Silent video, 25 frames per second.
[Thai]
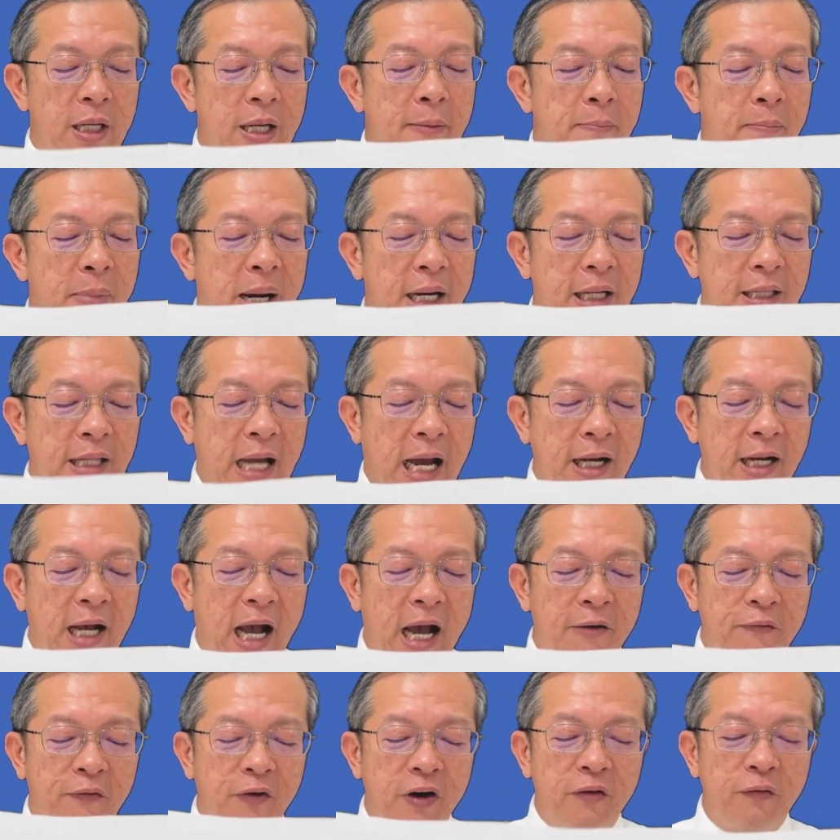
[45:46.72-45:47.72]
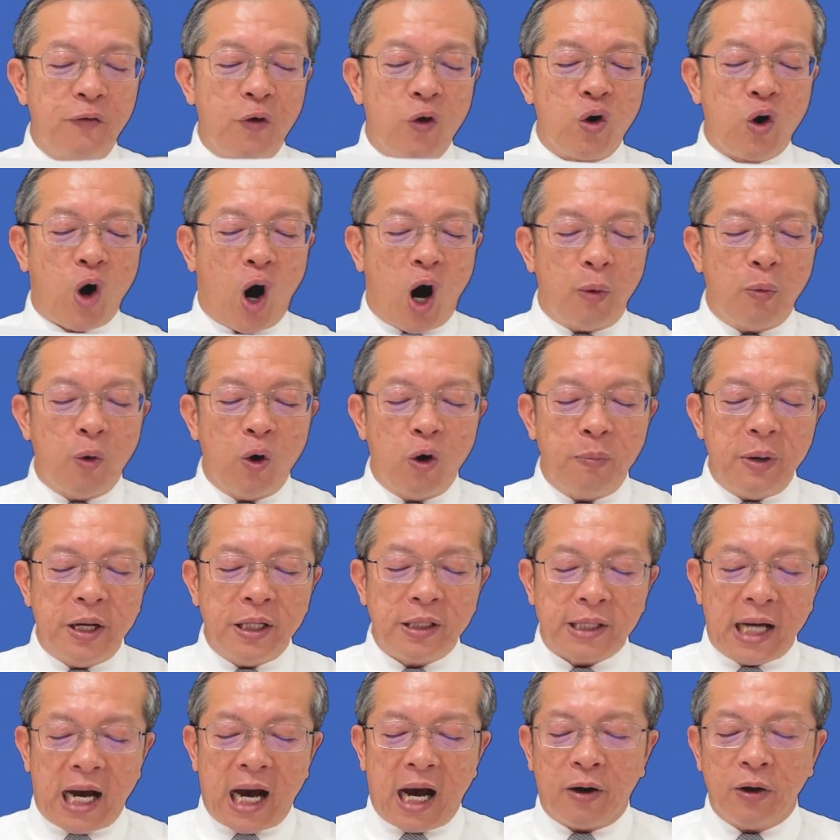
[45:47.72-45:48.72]
มาตรฐานการฟื้นฟูของผู้เป็น
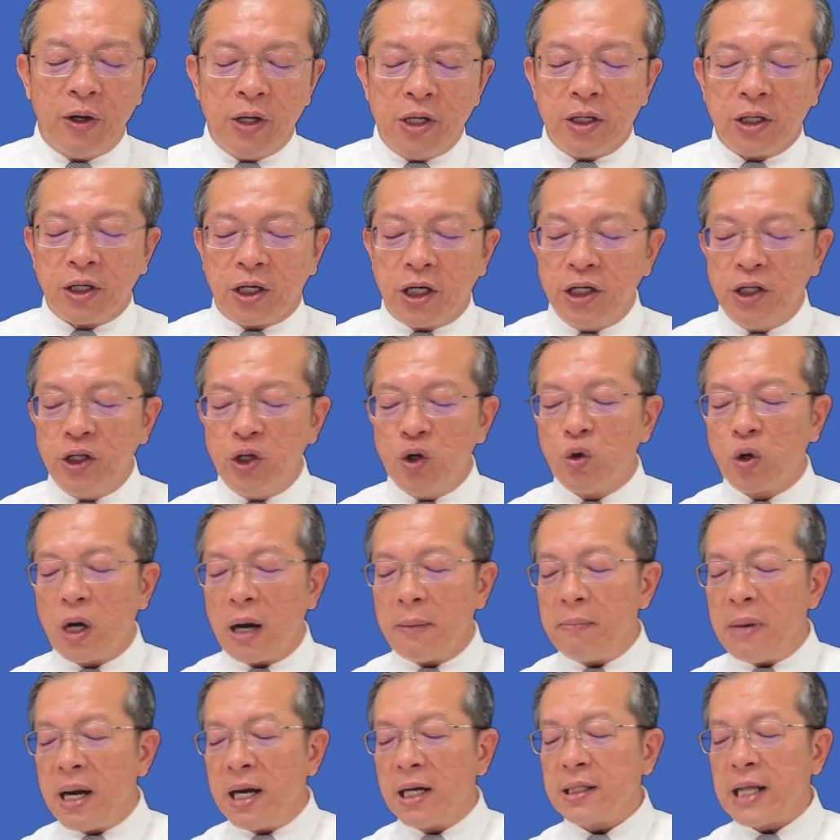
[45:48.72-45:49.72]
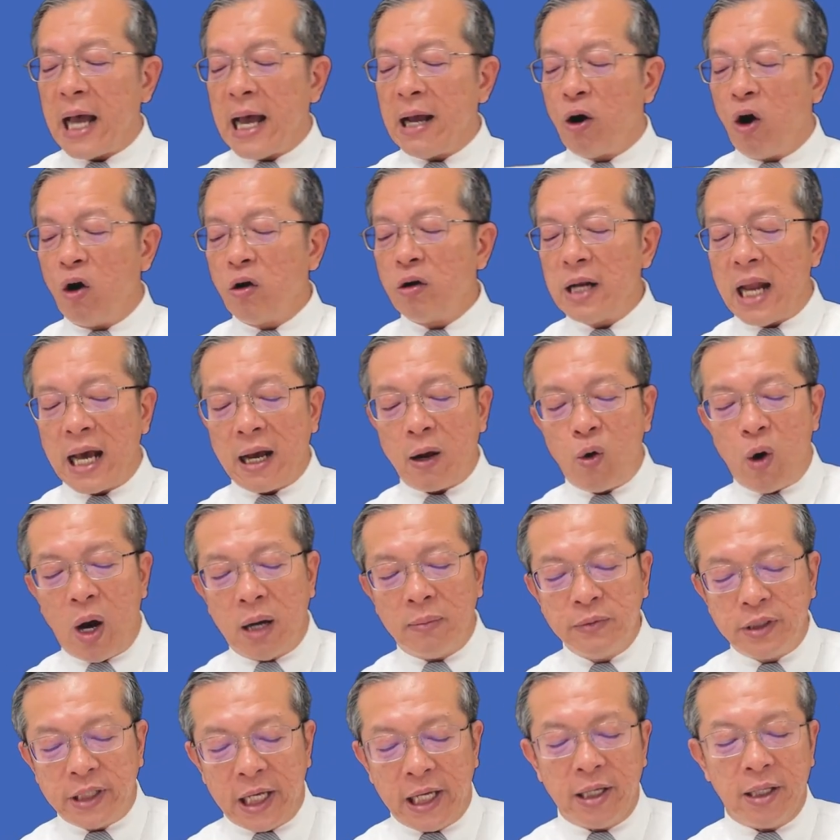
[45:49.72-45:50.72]
เจ้า ขึ้นอยู่กับมาตรฐานของหลักความ
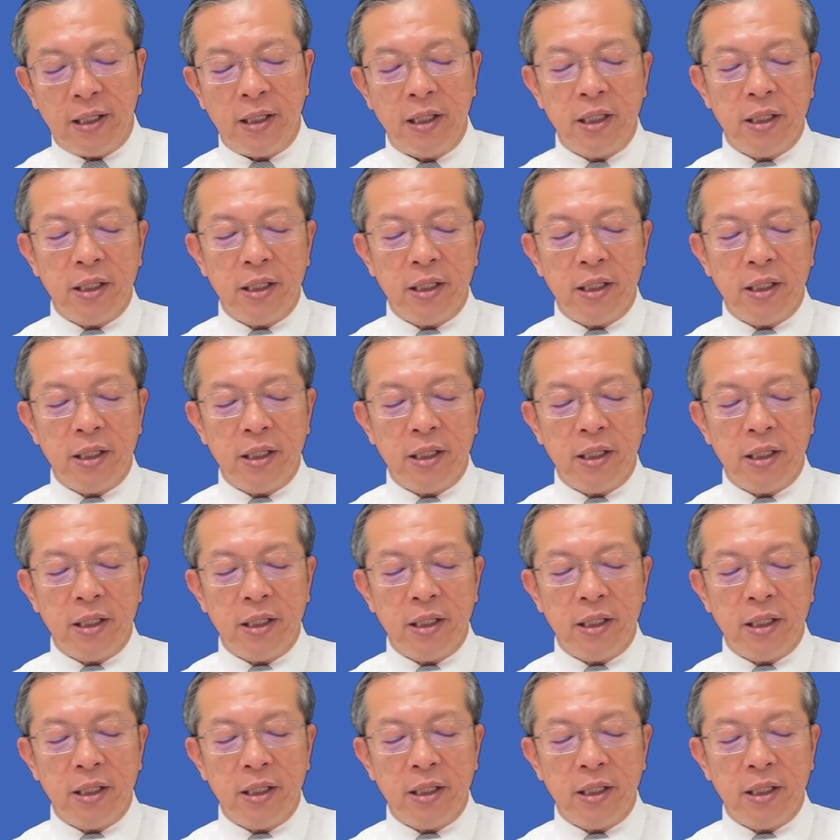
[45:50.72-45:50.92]
จริง